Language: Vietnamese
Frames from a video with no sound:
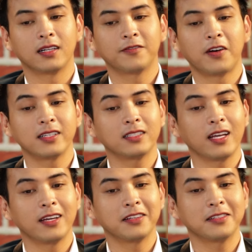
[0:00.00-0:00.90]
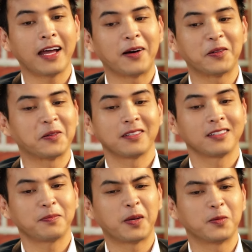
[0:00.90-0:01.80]
uh, phân chia như thế nào thì
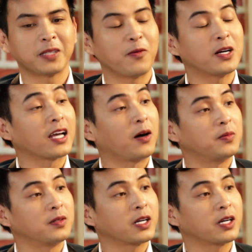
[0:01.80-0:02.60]
mình cũng chả quan trọng